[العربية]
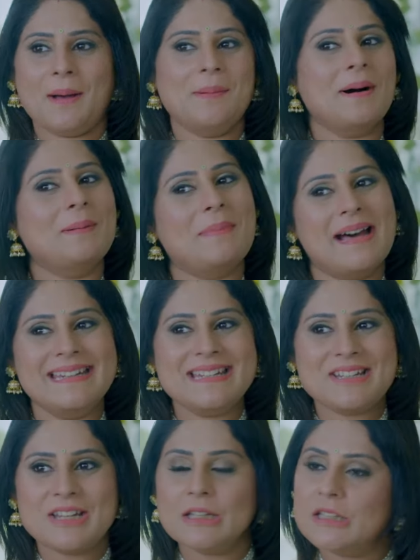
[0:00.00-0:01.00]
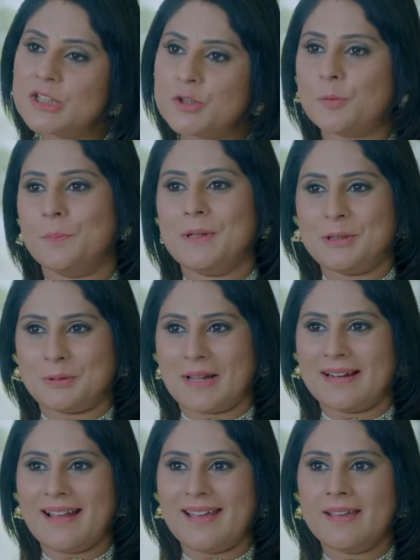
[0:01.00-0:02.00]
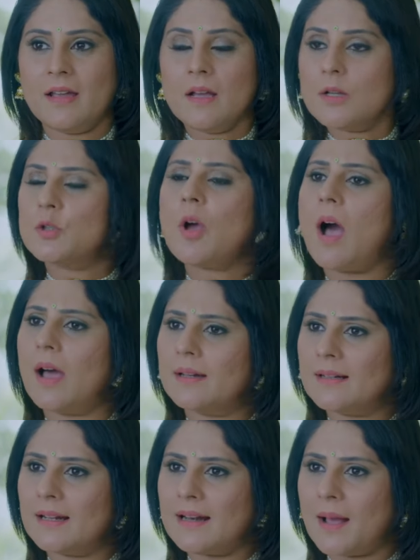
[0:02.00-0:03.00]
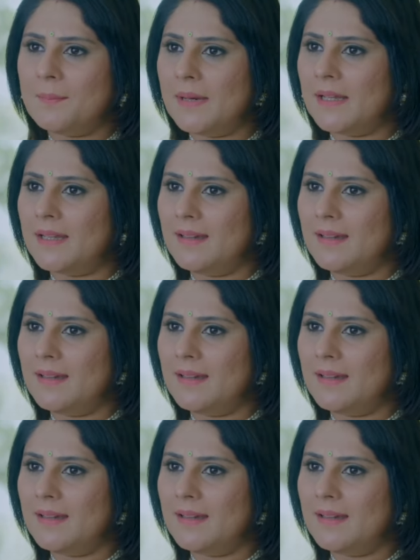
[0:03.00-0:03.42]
إشكي أكيد ما أنا غبية لدرجة إنها تلفظ اسم